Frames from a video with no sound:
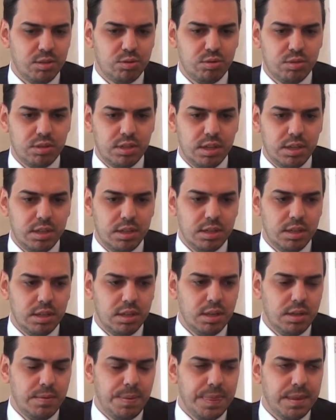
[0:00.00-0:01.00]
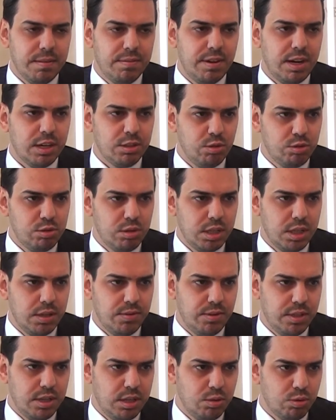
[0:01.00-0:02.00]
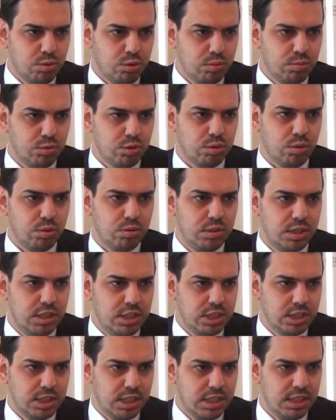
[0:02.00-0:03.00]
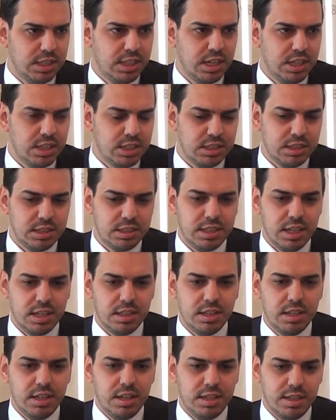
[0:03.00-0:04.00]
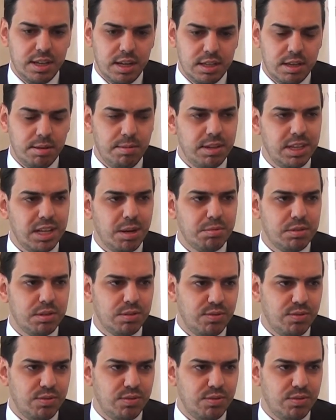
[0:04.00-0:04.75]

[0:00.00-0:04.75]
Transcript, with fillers: Türkiye'nin farklı coğrafyalarla kurmuş olduğu ilişkileri geliştirirken YTV'nin yaptığı